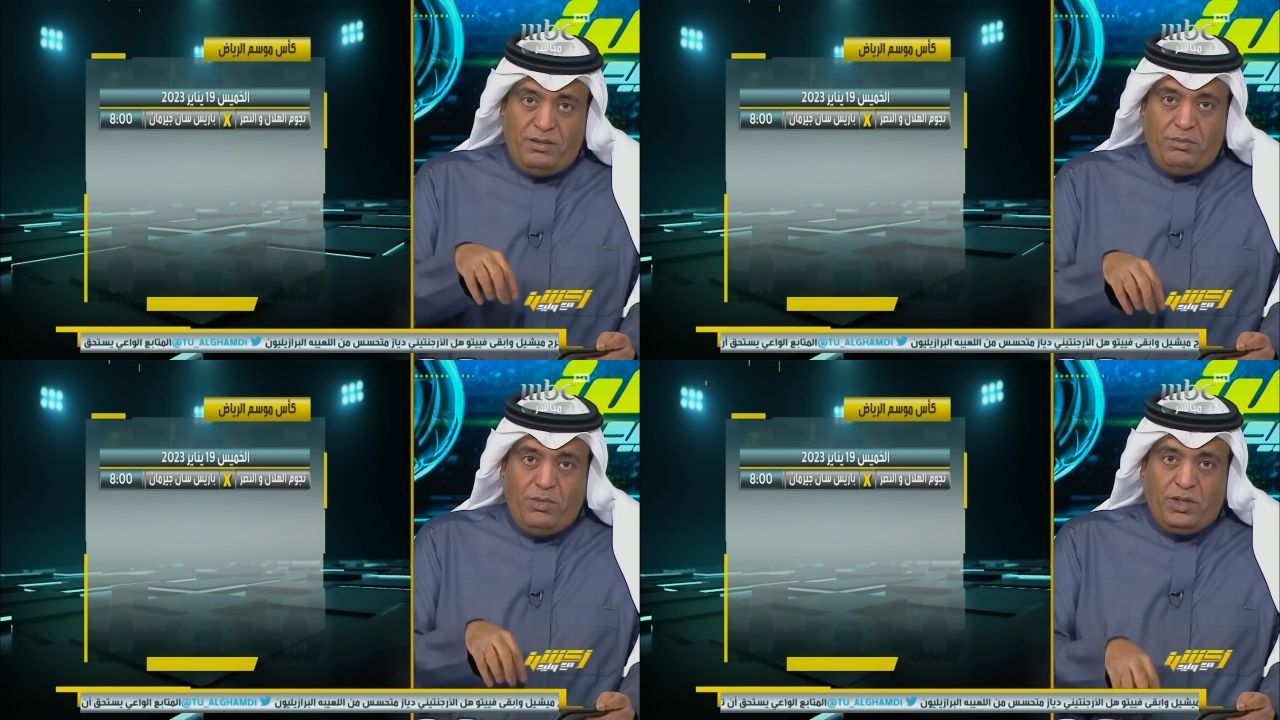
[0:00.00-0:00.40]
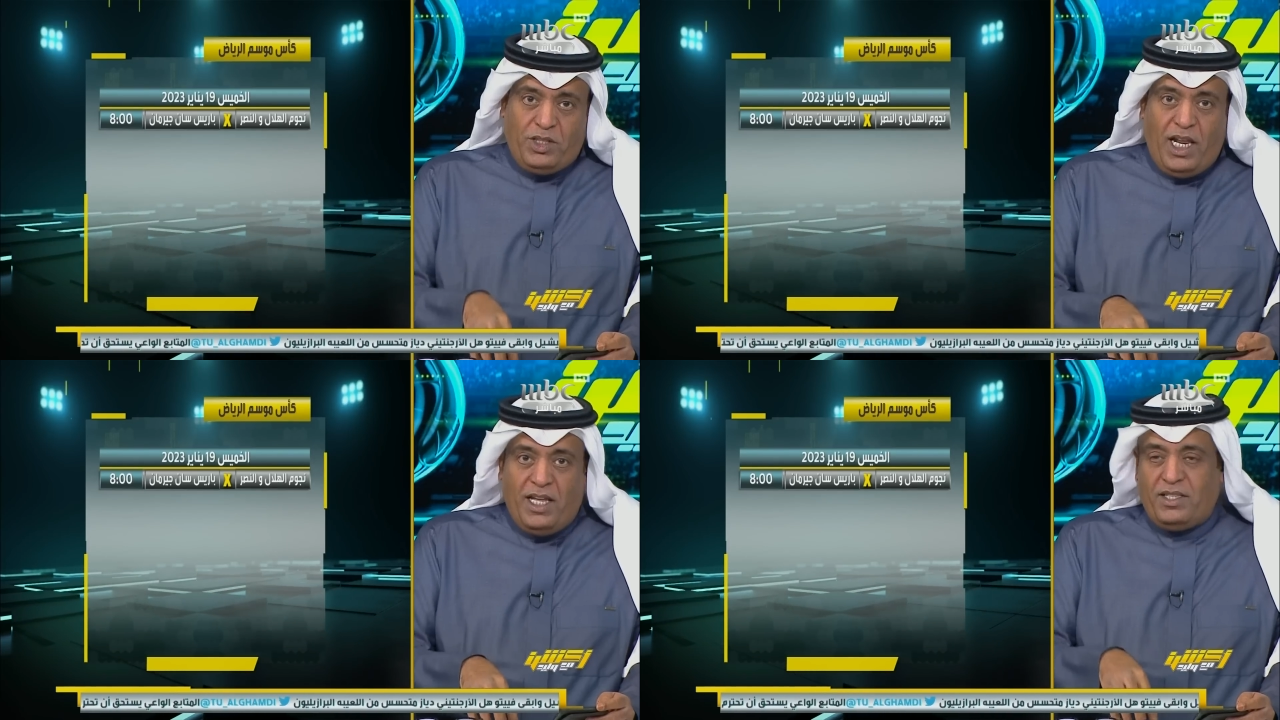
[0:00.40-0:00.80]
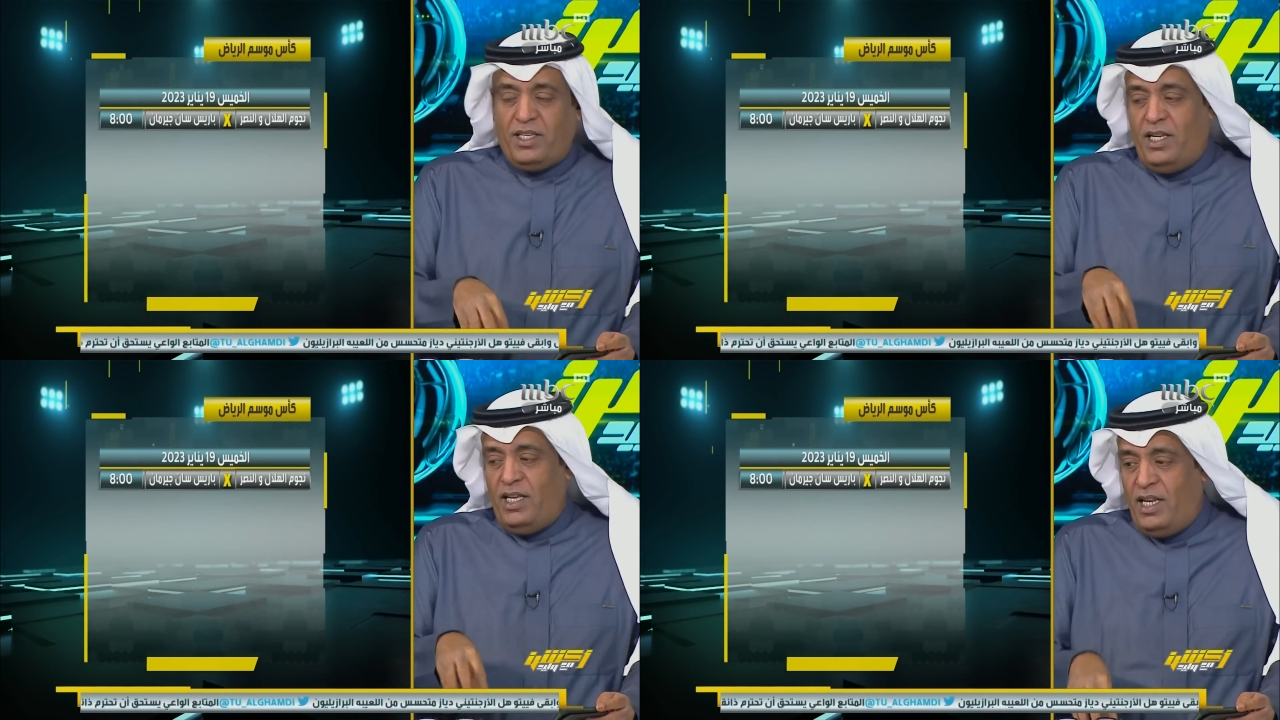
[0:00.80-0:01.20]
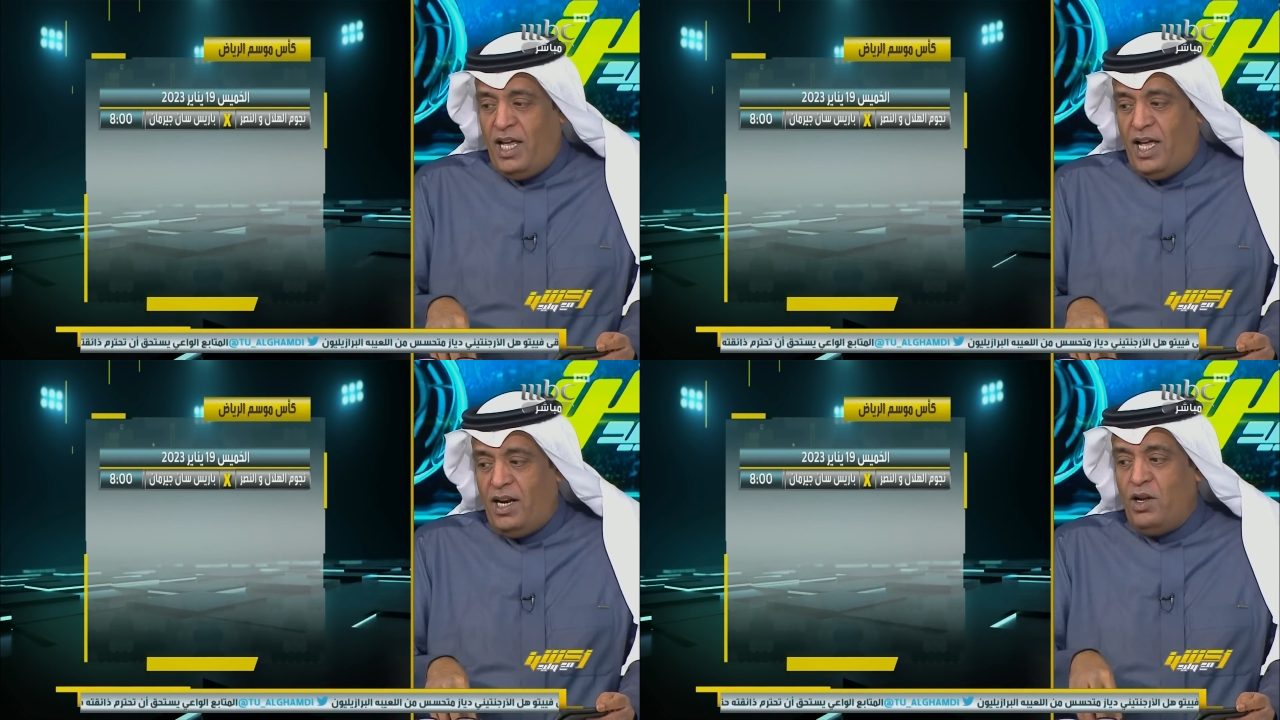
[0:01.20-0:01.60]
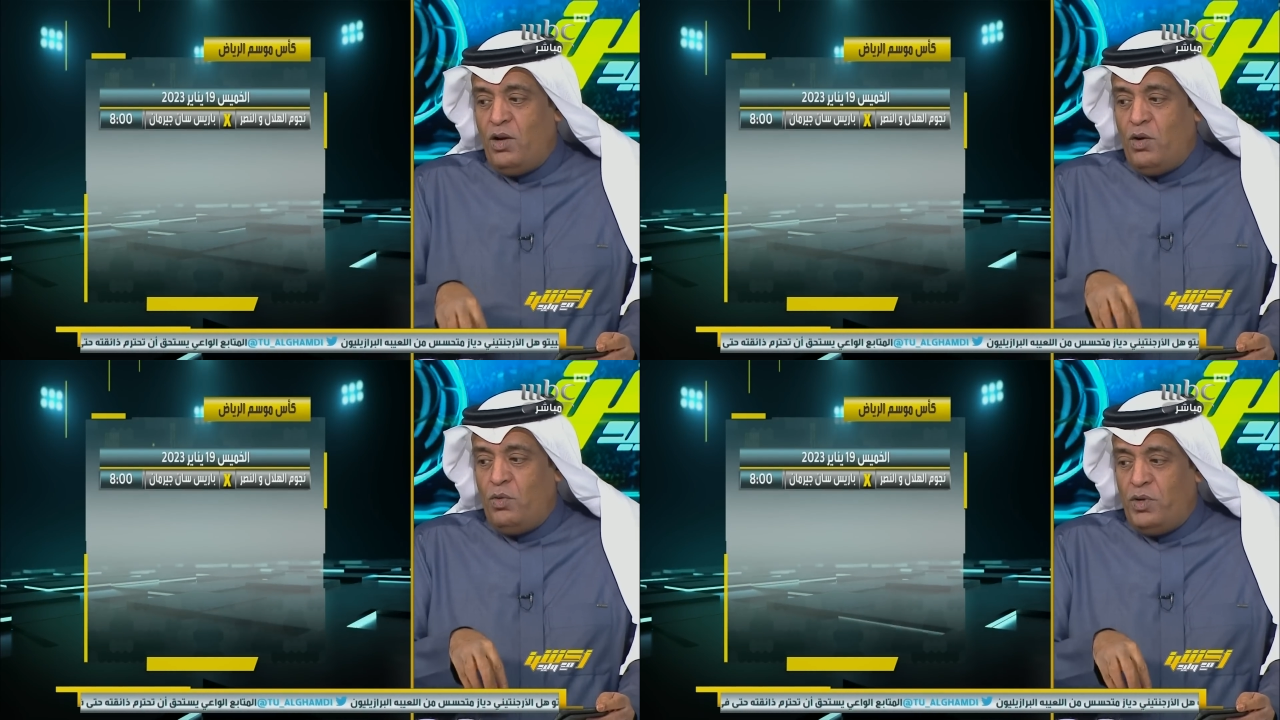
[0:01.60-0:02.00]
مختلط الهلال
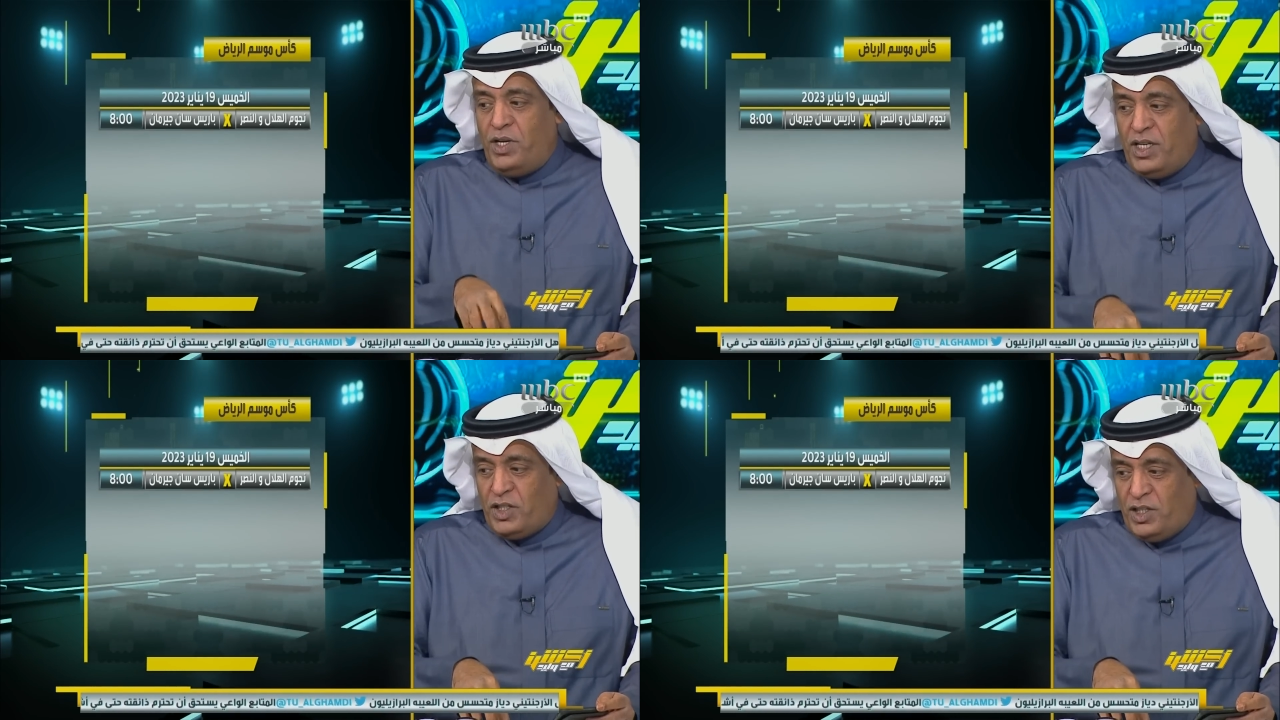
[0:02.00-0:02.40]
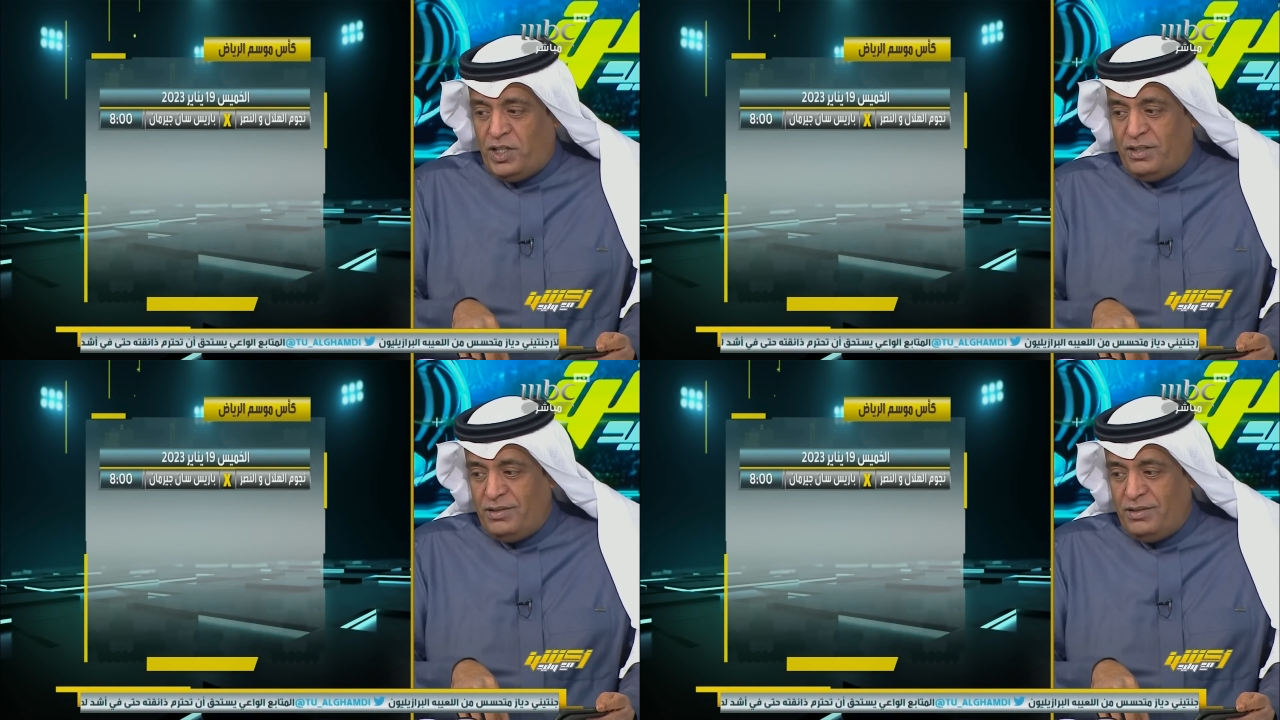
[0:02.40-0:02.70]
والنصر